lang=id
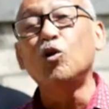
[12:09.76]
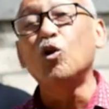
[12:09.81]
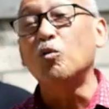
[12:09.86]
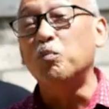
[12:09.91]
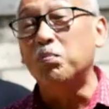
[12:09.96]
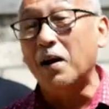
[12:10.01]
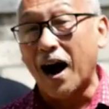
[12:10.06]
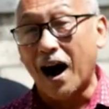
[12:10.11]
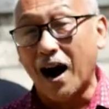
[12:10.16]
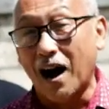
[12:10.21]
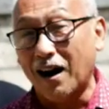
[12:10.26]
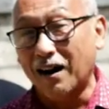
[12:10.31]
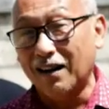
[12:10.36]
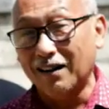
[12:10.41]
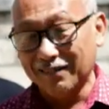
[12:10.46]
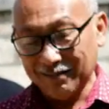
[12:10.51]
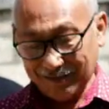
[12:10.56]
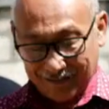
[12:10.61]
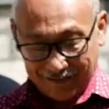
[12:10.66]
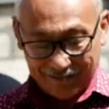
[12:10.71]
lubang.
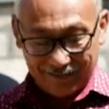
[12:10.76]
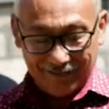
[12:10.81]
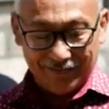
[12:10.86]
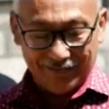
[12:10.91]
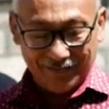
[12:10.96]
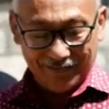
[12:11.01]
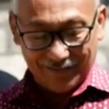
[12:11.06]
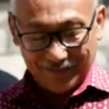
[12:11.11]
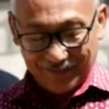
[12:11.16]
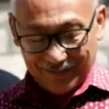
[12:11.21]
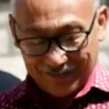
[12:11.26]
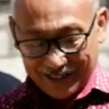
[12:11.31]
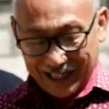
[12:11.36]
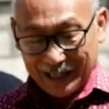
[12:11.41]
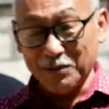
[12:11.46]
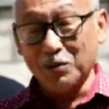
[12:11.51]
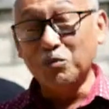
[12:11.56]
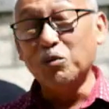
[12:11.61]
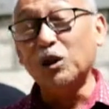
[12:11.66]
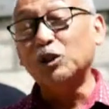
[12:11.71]
Jadi
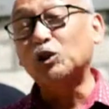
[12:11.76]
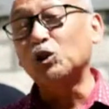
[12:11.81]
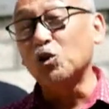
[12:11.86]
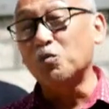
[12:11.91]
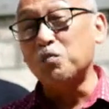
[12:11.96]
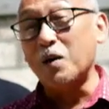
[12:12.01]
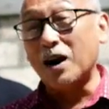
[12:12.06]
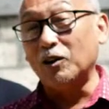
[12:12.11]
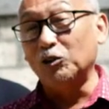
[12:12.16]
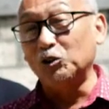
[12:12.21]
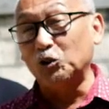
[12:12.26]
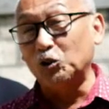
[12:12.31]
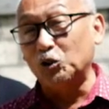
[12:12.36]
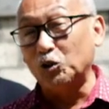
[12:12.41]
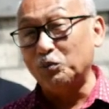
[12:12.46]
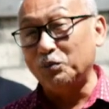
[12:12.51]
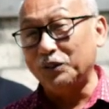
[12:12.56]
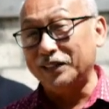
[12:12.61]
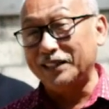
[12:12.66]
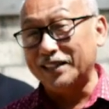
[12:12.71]
membuat lubang untuk
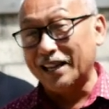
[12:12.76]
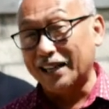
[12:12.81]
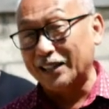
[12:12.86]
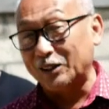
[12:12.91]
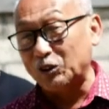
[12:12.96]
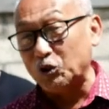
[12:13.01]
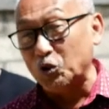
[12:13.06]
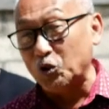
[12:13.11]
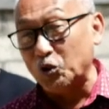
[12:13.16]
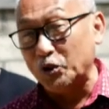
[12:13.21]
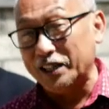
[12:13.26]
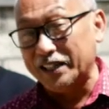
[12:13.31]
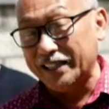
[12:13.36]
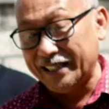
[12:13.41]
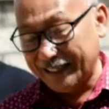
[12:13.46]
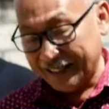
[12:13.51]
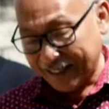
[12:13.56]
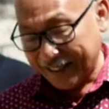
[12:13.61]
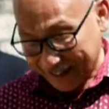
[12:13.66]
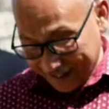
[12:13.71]
di jalan ungu ini.
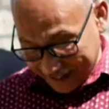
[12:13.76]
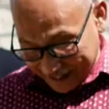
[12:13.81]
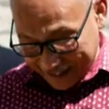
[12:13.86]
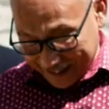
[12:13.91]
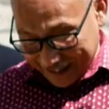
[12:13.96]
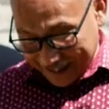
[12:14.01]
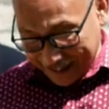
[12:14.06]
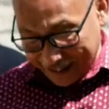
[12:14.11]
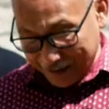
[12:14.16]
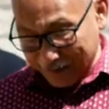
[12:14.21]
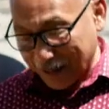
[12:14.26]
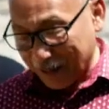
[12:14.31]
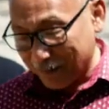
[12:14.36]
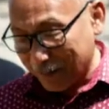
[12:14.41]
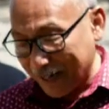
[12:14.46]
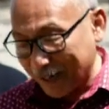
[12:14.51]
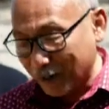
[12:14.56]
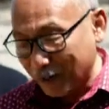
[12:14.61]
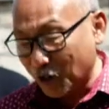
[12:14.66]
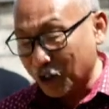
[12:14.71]
Di
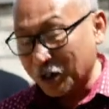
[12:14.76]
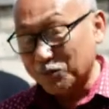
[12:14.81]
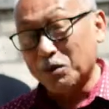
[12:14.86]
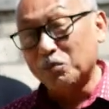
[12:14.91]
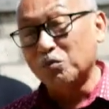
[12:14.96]
mana-mana orang